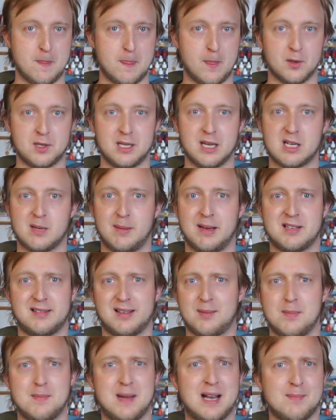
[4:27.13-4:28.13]
Und die hat gemeint,
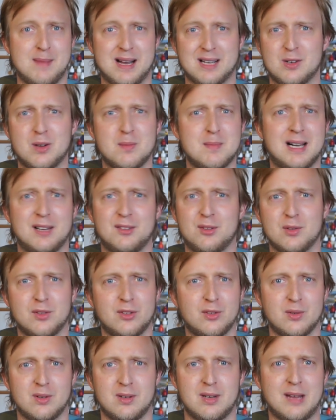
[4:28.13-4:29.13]
mach, mach doch mal so,
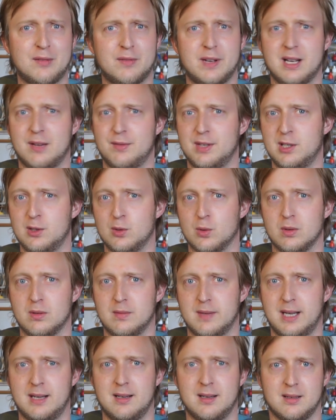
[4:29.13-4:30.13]
so ein
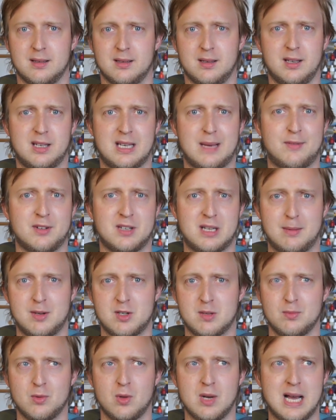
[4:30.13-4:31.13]
Anfängervideo, weil ich habe von
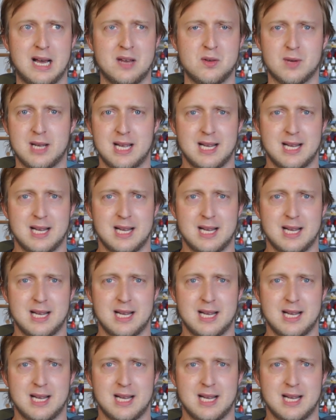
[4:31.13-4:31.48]
Tabletop null Ahnung.